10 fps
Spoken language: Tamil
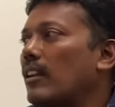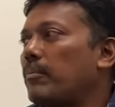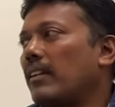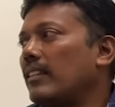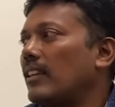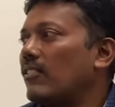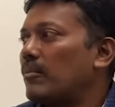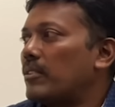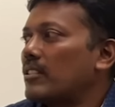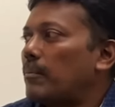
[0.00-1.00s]
இருப்பேன்னா அந்த இருபது
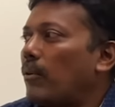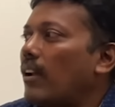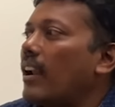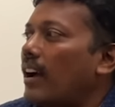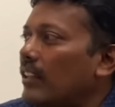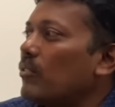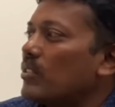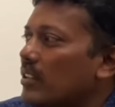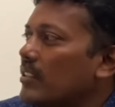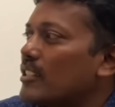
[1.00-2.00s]
பர்சன்ட் போகலாம் அதையும்
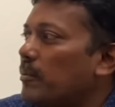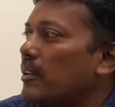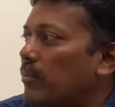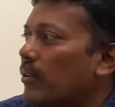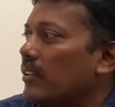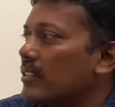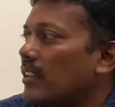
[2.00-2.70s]
வந்து ரிசர்ச் பண்ணி போடுறது